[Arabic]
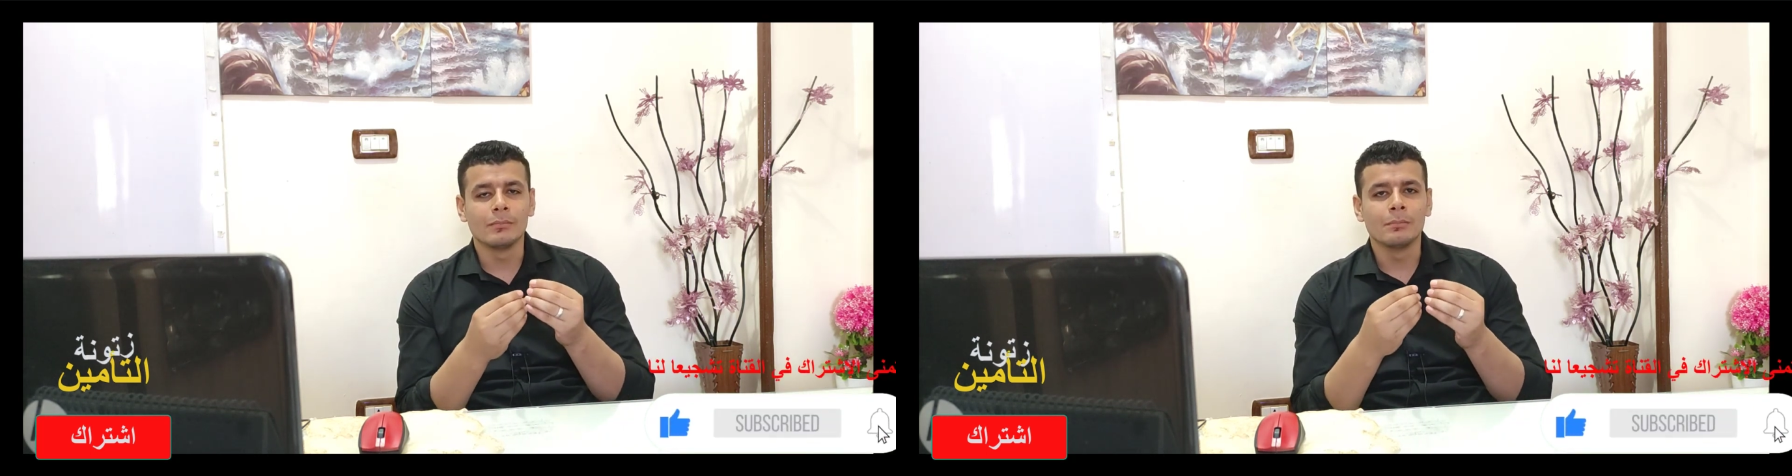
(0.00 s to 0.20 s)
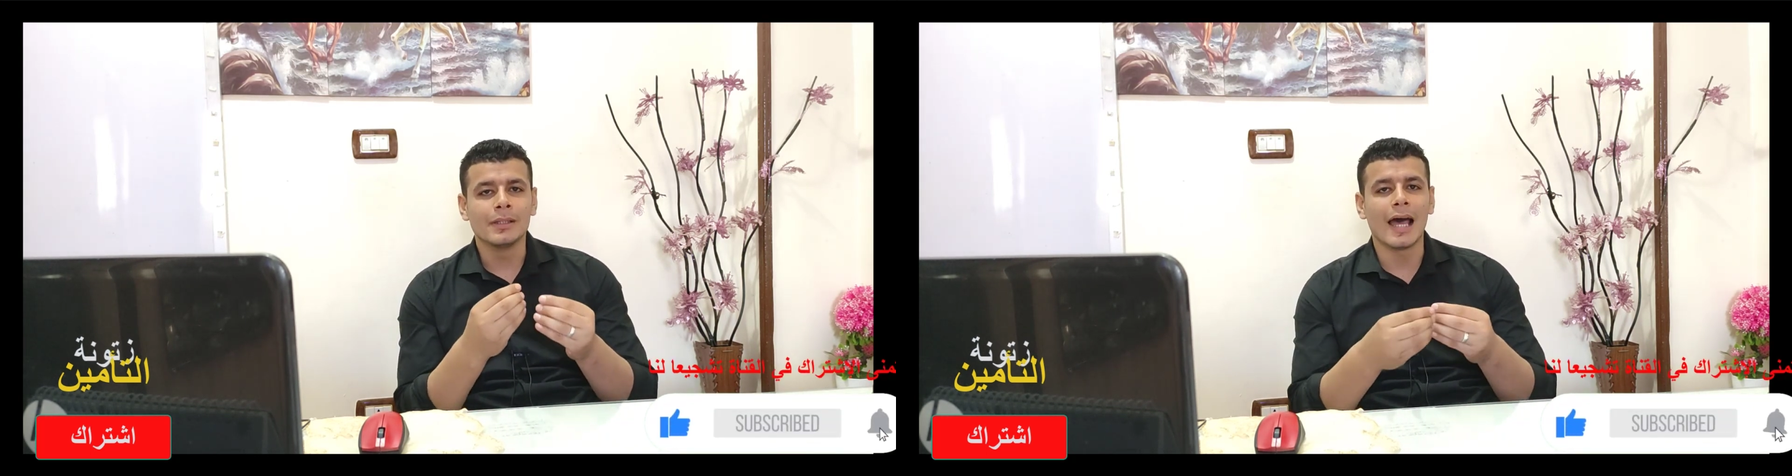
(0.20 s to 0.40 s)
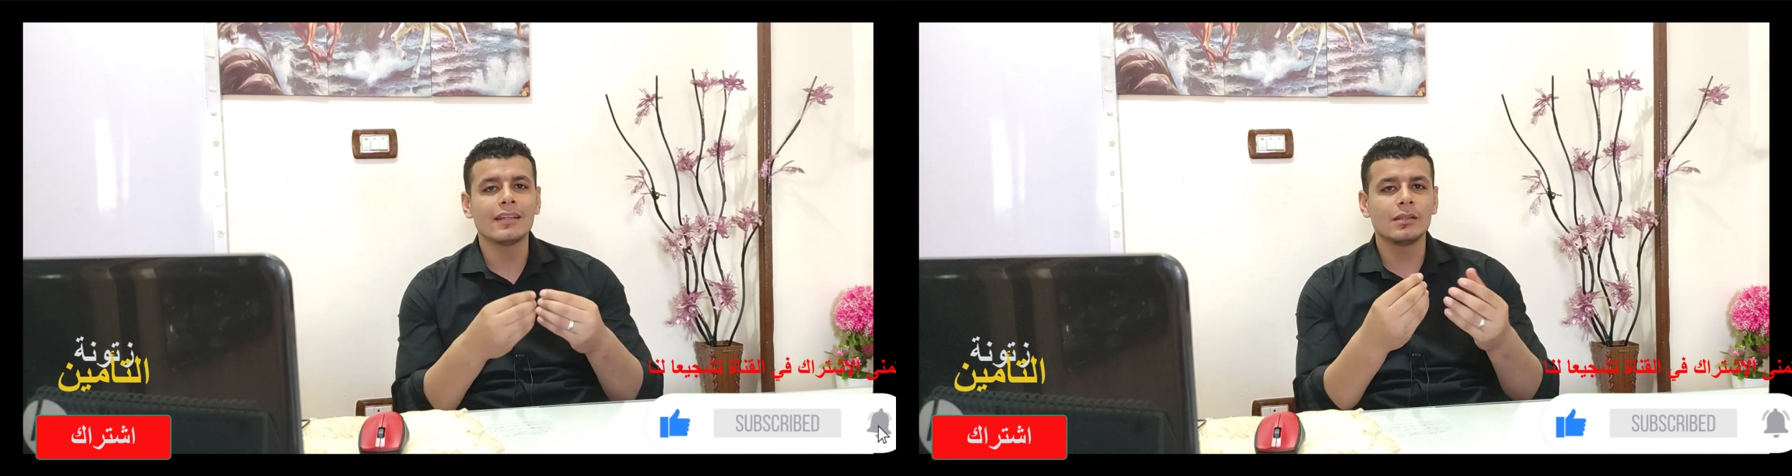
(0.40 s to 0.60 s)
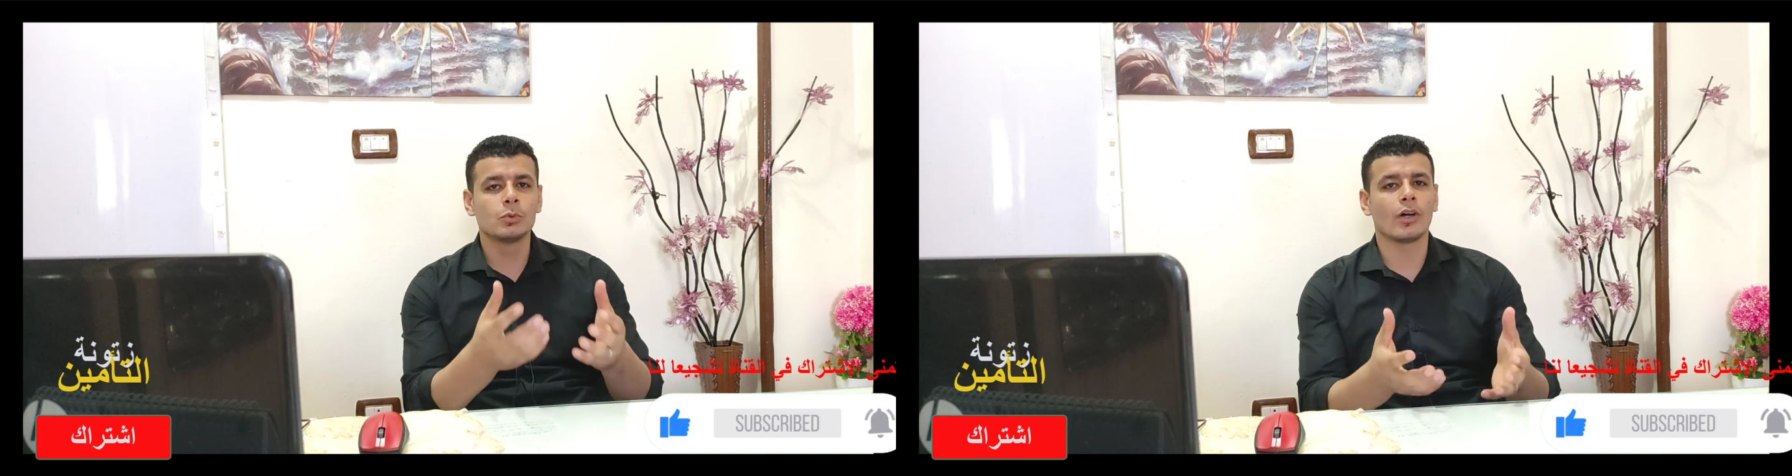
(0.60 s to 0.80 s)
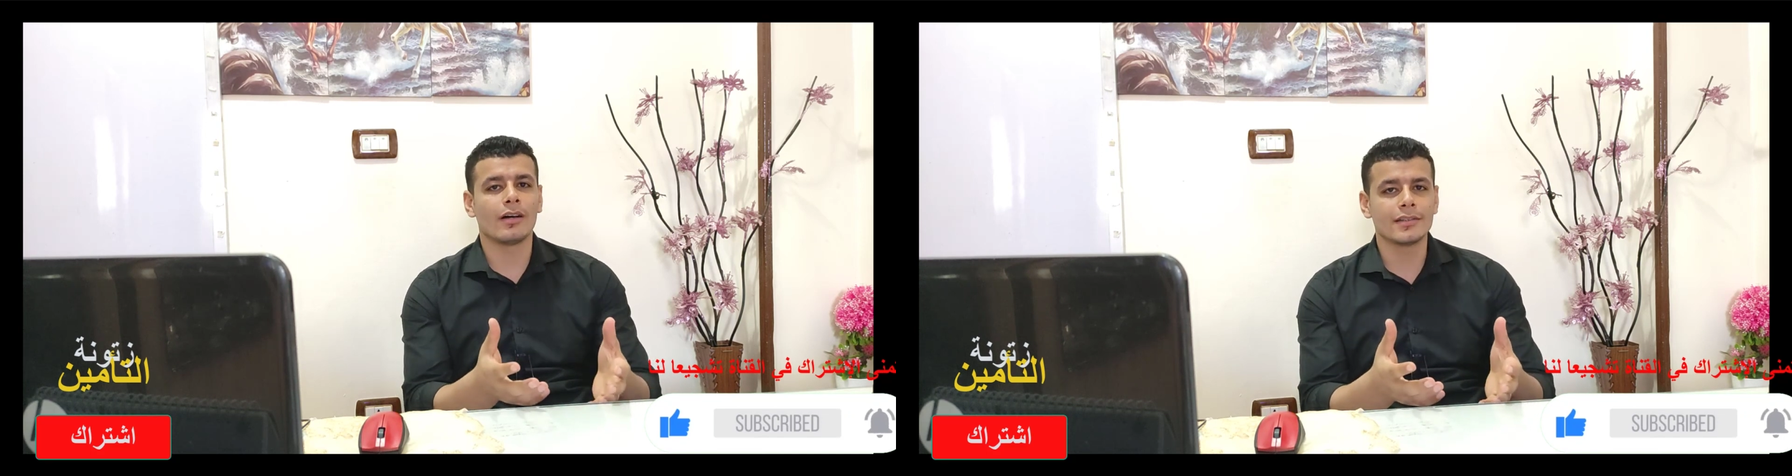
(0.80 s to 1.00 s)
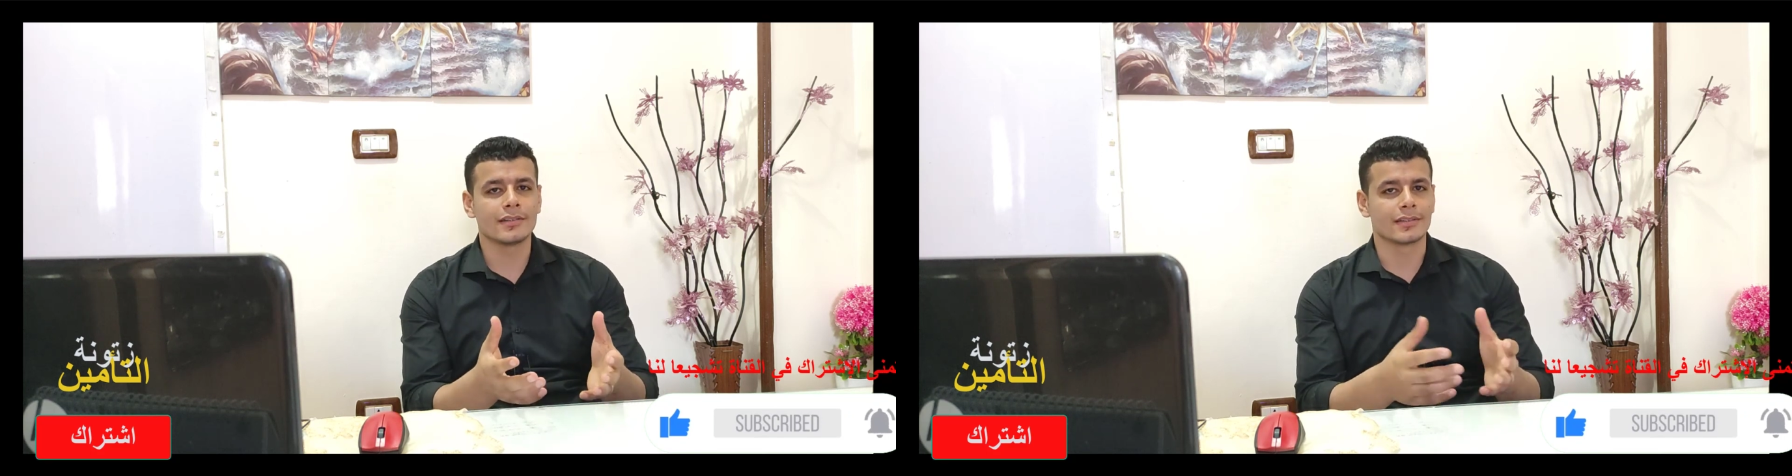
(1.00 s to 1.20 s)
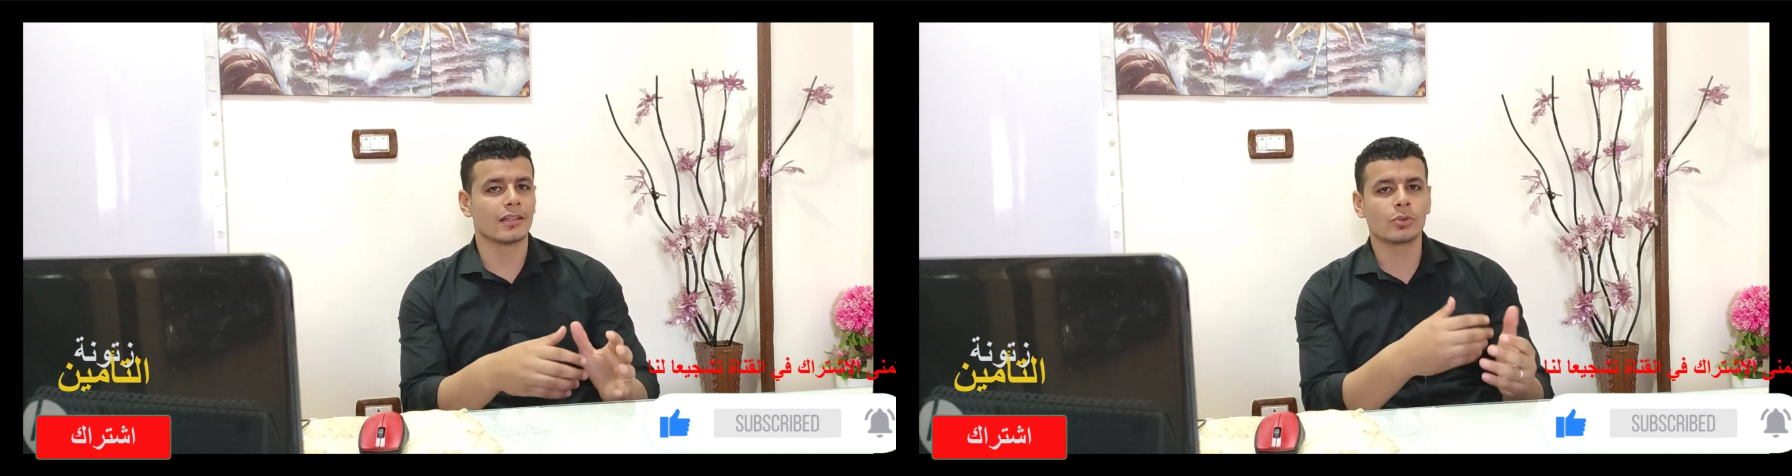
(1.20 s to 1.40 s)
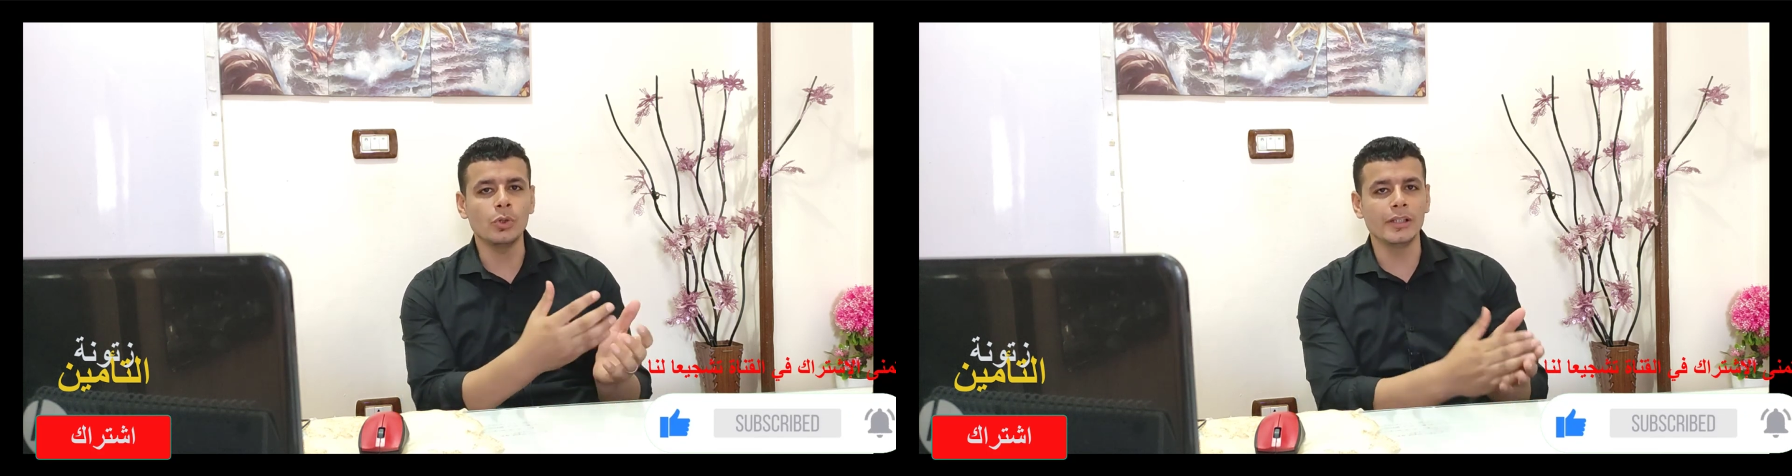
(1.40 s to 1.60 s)
من حد متخصص
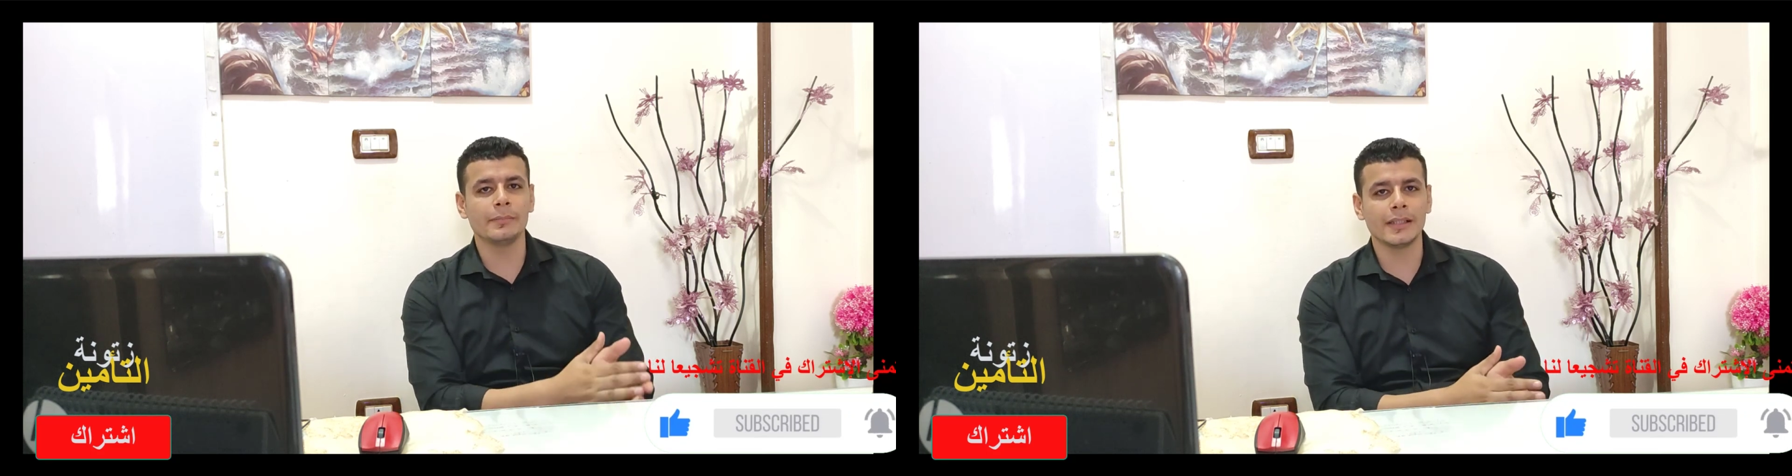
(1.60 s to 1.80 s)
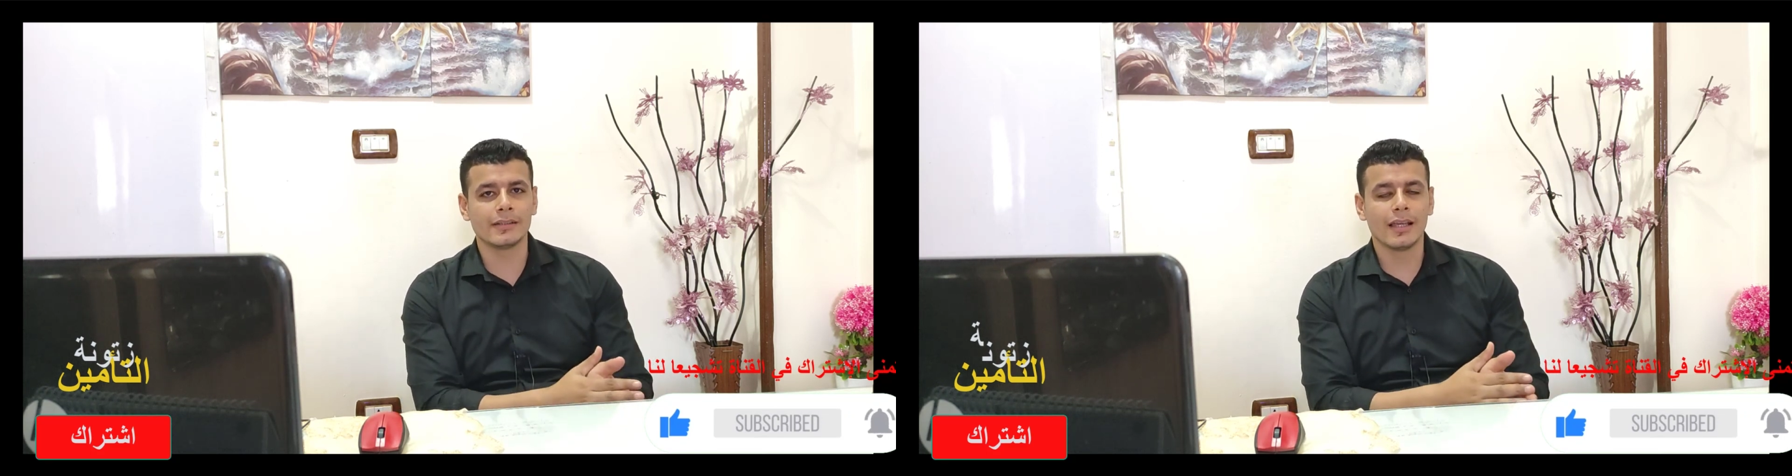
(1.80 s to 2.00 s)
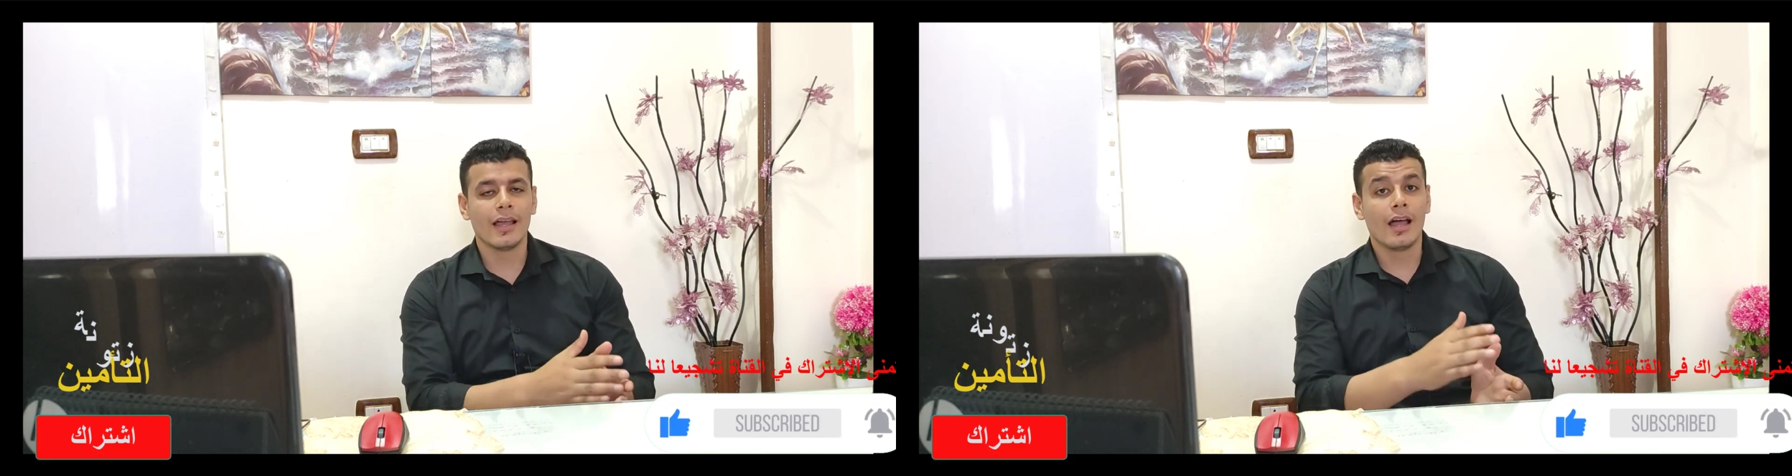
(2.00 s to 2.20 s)
هتروح لمين